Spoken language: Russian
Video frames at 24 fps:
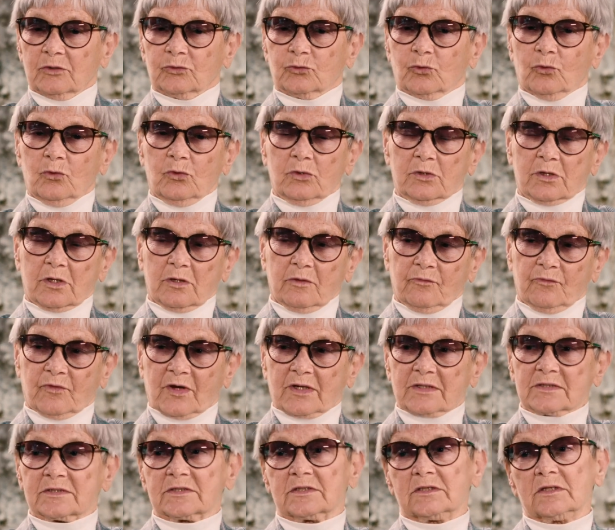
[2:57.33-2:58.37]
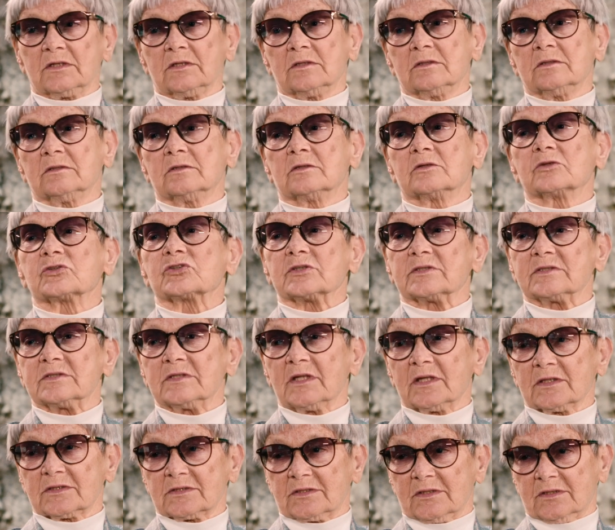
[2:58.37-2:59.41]
только в конце
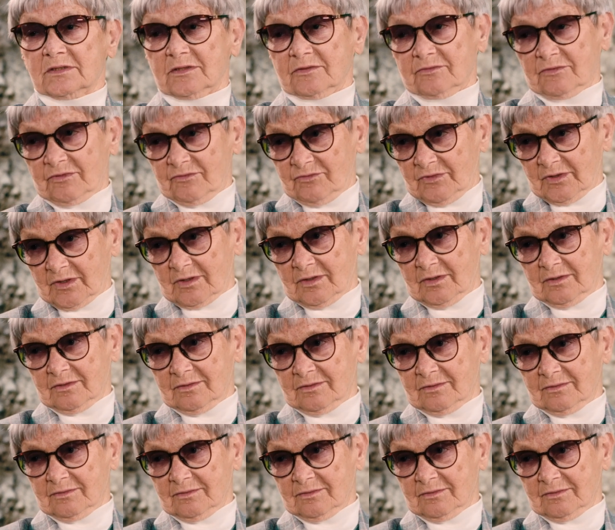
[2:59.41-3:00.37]
XVI века.